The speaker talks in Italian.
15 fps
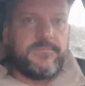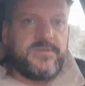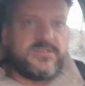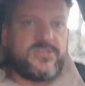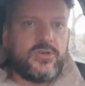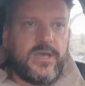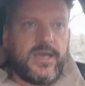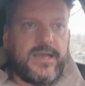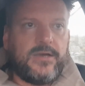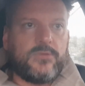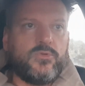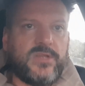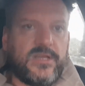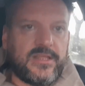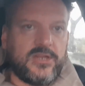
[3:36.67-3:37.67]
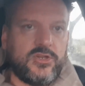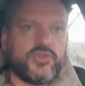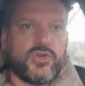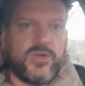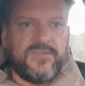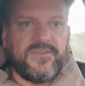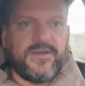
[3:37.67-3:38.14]
visto che è accaduta tre
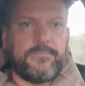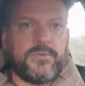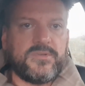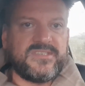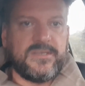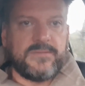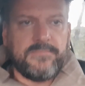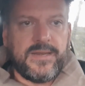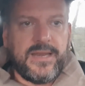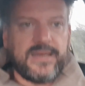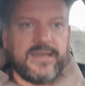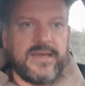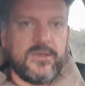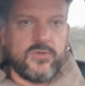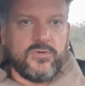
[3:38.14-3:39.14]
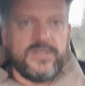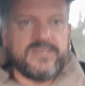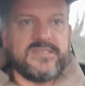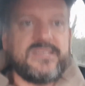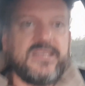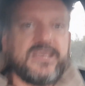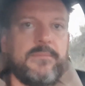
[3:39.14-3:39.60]
giorni fa, può sembrare
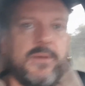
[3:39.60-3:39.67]
anacronistica,